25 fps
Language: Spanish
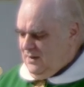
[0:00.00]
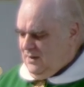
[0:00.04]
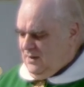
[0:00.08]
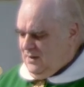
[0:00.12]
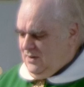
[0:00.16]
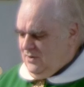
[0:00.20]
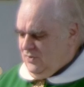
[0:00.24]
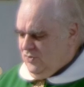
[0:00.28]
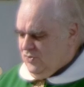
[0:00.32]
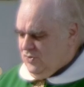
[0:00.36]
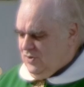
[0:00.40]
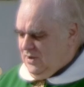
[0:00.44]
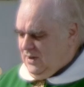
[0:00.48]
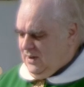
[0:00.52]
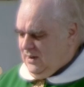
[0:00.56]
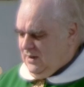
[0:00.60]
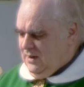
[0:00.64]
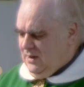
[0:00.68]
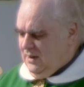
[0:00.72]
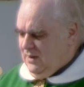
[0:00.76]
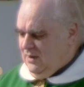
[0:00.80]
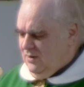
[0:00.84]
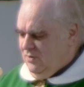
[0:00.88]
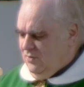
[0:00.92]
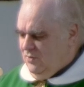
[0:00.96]
no sea que
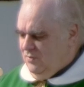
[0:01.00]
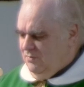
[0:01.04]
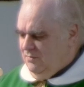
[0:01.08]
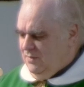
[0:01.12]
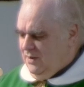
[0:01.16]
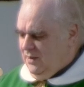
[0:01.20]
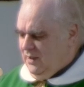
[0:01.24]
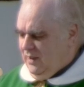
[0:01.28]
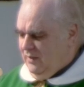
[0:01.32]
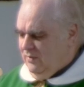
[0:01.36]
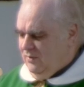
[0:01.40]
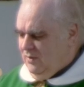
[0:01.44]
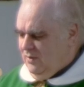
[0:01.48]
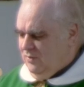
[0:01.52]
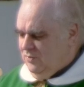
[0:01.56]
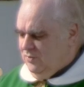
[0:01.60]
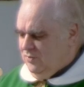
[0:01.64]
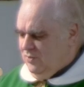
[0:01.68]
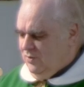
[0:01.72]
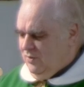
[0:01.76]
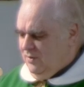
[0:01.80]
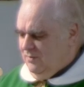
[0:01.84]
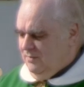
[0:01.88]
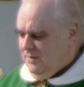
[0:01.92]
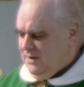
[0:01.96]
hayan convidado a
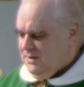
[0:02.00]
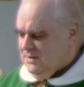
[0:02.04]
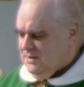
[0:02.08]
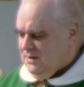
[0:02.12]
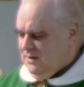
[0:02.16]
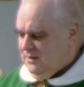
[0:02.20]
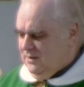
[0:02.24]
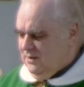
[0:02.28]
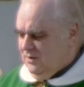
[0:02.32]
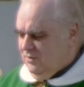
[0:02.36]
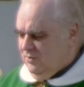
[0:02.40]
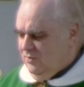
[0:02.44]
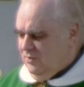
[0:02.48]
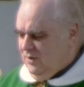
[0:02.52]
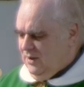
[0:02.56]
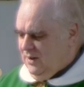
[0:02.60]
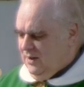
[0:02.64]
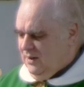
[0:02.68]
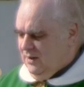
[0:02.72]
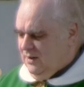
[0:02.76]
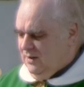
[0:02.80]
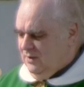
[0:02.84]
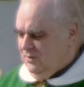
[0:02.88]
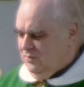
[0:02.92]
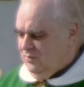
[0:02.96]
otro de más
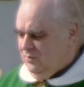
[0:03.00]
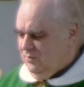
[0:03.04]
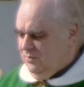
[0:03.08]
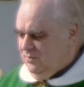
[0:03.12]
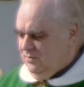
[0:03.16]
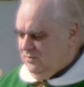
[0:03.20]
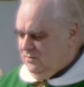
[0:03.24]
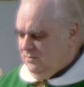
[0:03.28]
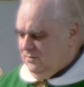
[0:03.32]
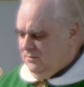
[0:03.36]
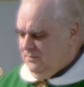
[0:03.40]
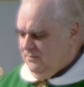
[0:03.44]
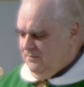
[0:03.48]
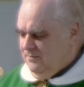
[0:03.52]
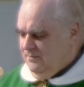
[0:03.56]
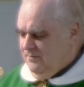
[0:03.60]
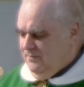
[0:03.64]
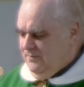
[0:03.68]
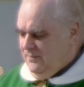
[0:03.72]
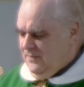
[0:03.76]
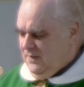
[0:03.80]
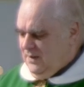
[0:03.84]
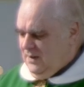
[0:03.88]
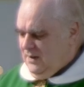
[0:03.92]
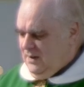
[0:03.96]
categoría que tú
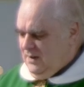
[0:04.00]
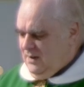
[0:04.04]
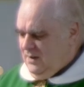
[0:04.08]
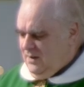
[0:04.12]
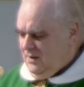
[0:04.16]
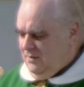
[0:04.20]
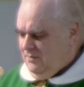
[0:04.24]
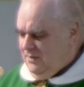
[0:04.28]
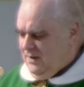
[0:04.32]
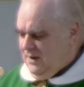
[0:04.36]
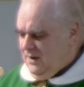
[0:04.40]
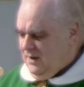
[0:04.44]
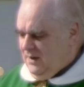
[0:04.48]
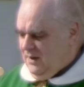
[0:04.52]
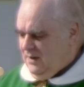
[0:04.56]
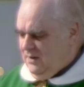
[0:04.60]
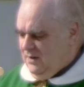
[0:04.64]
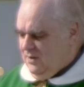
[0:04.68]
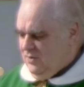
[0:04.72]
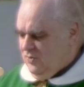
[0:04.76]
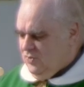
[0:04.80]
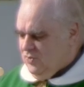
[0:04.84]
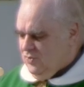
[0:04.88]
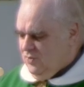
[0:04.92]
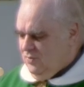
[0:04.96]
y venga el
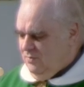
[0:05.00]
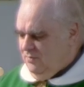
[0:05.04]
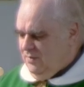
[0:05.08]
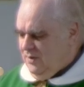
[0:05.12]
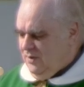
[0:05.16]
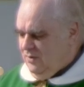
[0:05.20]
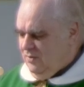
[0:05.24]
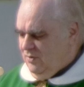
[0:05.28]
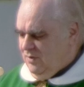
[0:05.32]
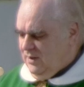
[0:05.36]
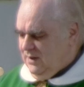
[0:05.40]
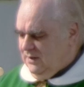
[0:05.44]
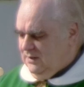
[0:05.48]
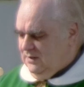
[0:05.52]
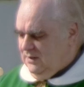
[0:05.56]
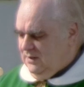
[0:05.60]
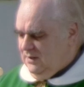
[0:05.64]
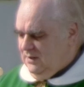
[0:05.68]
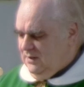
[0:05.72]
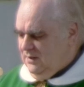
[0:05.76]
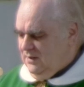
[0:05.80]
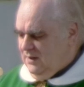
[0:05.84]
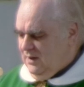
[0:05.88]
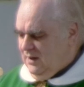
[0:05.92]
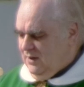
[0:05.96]
que os convidó a
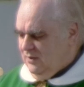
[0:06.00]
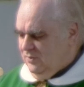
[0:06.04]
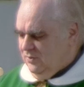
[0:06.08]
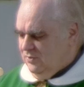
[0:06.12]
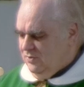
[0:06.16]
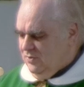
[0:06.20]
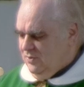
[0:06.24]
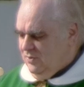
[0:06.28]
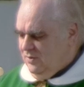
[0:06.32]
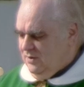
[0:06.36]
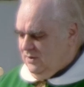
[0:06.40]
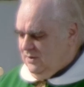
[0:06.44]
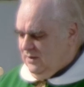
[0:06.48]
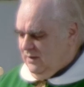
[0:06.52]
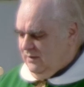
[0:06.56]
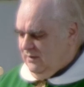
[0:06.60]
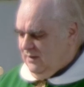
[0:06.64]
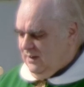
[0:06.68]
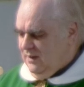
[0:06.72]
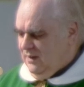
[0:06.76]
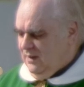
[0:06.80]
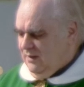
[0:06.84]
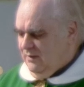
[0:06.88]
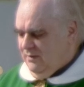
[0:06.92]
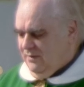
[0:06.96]
ti y al otro y te
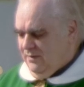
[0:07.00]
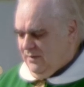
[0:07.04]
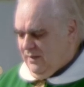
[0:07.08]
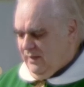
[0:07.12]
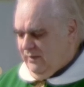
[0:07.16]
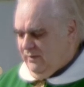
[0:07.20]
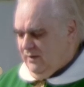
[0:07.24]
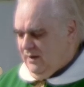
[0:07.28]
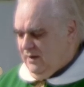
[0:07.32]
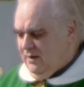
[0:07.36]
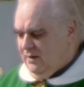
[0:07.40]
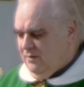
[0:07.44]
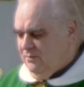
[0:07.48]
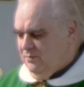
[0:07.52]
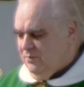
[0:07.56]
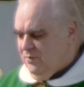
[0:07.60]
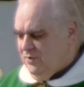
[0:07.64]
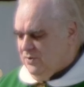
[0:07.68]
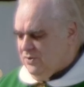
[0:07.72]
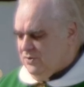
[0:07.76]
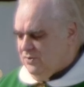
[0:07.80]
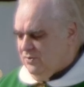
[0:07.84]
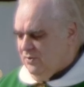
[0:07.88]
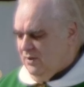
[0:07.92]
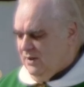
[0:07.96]
diga, cédele el
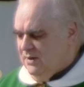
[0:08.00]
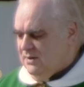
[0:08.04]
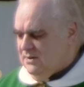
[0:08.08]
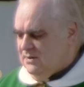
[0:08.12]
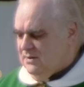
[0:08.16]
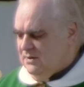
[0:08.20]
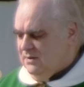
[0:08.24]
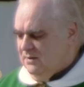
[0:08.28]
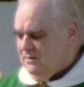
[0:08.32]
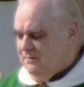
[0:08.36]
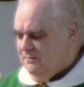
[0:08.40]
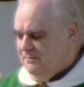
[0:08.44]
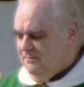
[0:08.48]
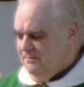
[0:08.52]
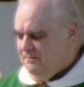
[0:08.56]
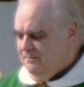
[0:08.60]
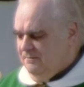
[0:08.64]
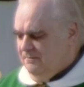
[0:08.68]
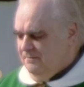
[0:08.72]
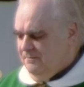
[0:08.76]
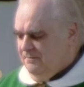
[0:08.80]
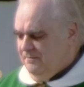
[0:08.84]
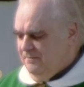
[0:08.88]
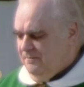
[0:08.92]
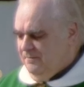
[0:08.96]
puesto a este.
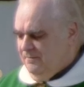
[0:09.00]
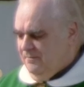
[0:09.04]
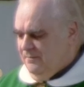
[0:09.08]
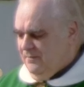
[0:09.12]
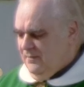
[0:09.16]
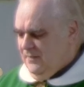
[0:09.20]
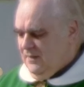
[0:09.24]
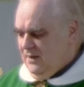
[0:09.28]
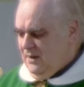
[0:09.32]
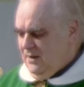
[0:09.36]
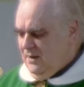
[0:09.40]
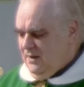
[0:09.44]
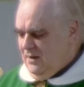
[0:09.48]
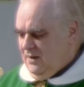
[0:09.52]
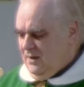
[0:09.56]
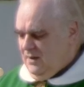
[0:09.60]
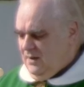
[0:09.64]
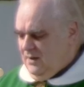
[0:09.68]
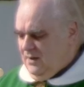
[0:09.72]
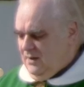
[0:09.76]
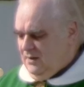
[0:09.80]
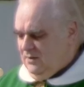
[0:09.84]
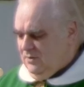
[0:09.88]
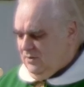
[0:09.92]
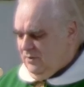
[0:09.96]

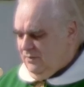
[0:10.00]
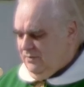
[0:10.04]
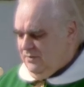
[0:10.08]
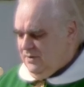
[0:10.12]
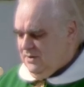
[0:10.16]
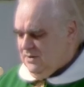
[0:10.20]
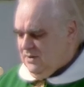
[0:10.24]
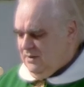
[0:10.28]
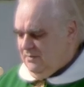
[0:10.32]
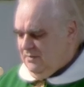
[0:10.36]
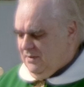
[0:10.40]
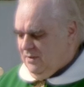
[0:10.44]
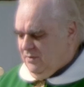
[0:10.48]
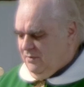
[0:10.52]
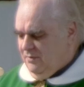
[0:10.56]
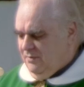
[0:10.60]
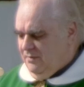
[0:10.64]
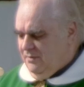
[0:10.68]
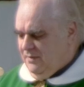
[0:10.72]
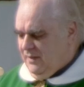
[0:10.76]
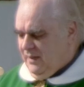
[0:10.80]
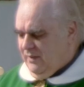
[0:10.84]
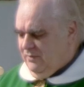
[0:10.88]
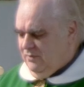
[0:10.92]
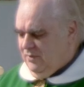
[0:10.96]
Entonces
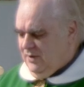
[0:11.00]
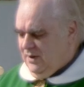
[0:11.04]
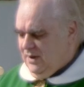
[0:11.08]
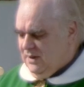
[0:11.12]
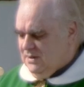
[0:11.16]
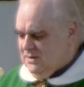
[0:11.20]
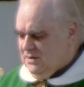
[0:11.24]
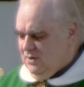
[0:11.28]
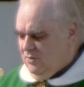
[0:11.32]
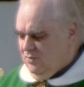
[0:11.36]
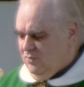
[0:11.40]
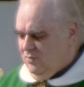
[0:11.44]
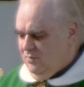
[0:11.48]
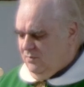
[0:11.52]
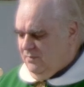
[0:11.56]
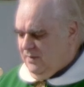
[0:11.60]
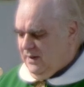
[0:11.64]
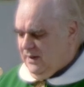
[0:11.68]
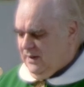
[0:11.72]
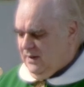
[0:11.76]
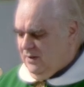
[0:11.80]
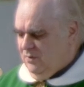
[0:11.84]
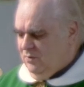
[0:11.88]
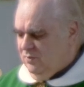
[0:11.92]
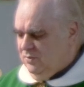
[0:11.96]
avergonzado irás a
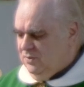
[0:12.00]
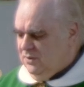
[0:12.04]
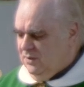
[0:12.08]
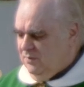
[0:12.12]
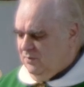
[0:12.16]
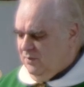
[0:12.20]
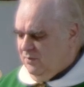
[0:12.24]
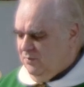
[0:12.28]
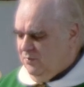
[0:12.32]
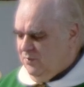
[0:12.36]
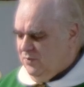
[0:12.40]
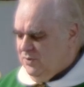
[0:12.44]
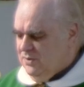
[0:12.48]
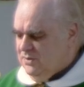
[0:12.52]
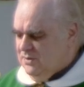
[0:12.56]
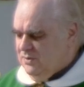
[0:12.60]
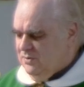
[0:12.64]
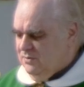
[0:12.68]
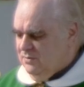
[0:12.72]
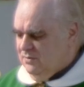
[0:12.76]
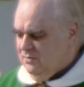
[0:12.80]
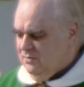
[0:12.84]
ocupar el último puesto.